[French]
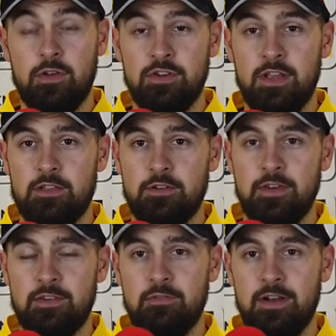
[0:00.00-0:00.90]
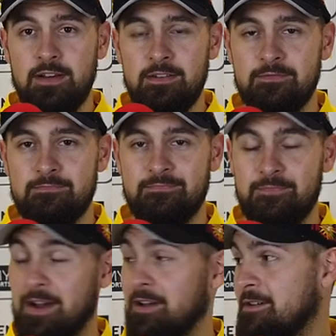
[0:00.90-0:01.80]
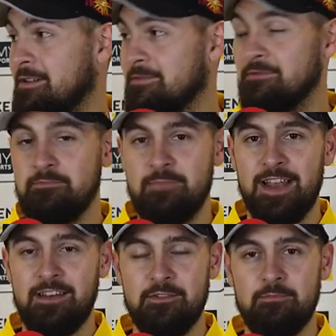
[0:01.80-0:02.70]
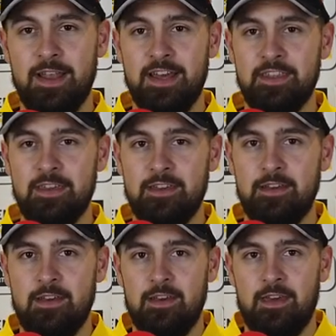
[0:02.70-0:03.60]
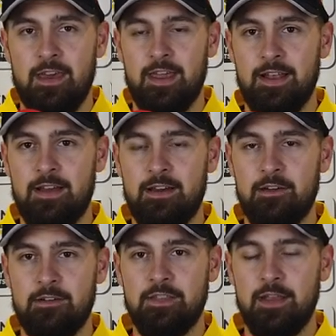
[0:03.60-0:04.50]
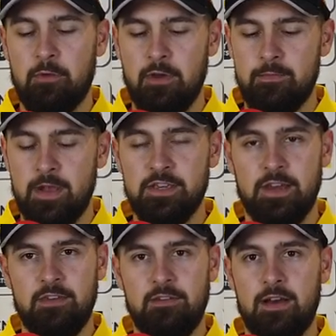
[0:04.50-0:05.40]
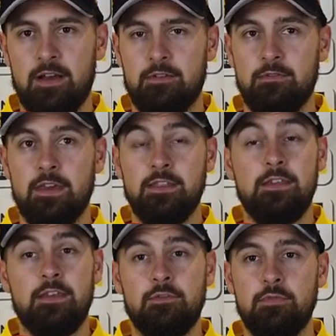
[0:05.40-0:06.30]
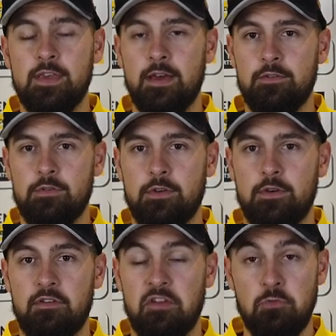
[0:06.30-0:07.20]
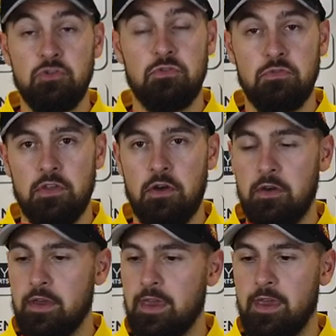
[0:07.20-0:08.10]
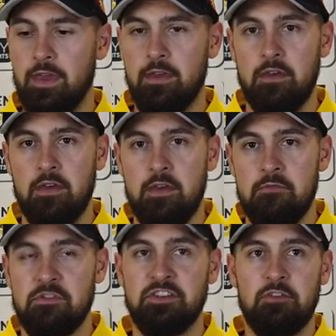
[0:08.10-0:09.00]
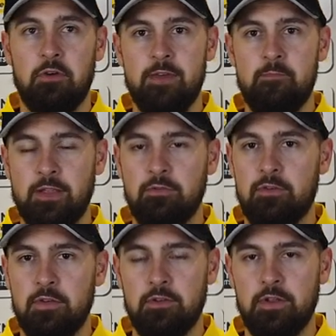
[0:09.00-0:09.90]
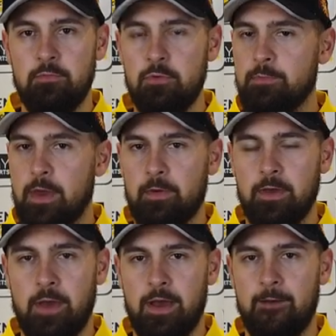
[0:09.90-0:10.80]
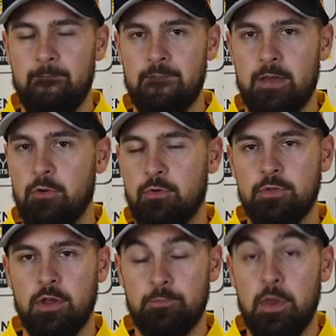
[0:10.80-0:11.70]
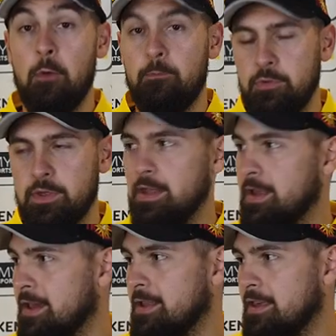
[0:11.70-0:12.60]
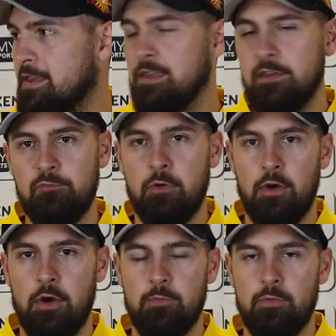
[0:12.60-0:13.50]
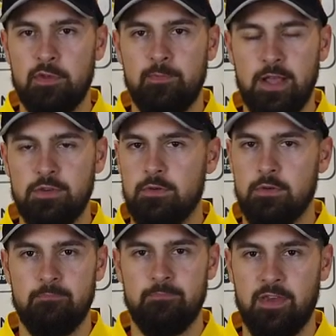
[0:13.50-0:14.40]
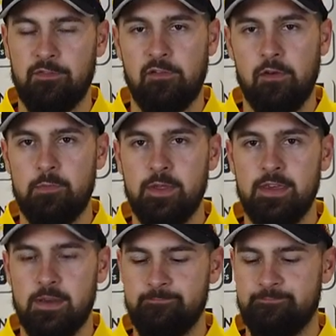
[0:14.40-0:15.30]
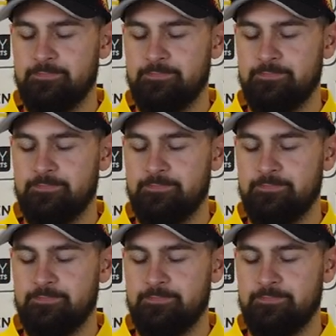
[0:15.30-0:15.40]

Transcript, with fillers: longtemps que je l'attendais celui-là. Ben, une, belle, une belle année. Et là, dès le premier match, j'arrive à concrétiser tout ça. Donc euh, vraiment, je suis content et j'y croyais pas tout de suite au début. Puis après, ben, vraiment content. Puis en plus, il est décisif pour, euh, pour ce match. Donc ça fait vraiment plaisir.